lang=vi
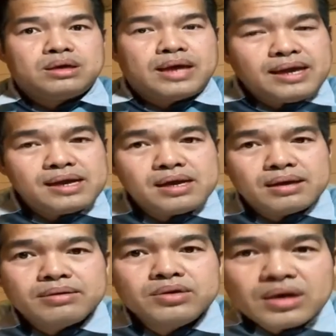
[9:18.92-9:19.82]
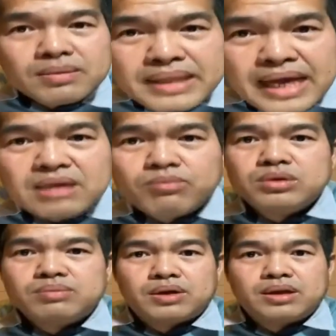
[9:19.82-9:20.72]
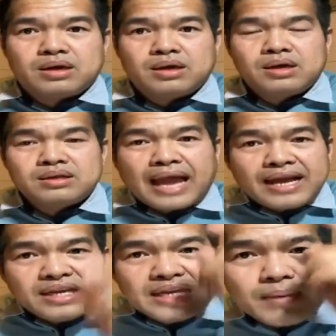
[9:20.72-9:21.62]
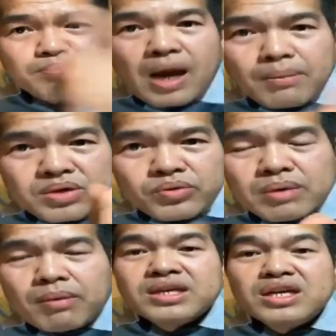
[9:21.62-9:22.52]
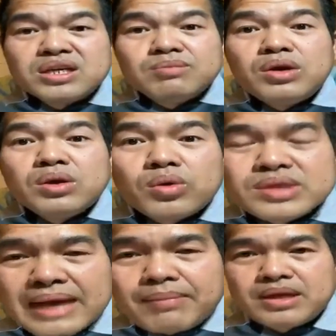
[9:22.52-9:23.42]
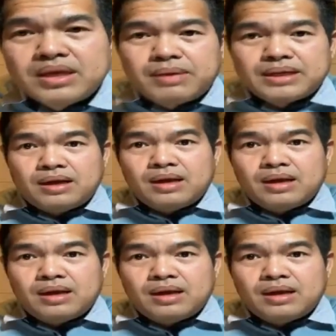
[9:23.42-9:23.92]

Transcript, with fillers: hả dương lên mấy đấy chúng mình chúng mình nhung tai dương hiệp trăm chúng mình bao dương chúng mình khổ xa bao dương mấy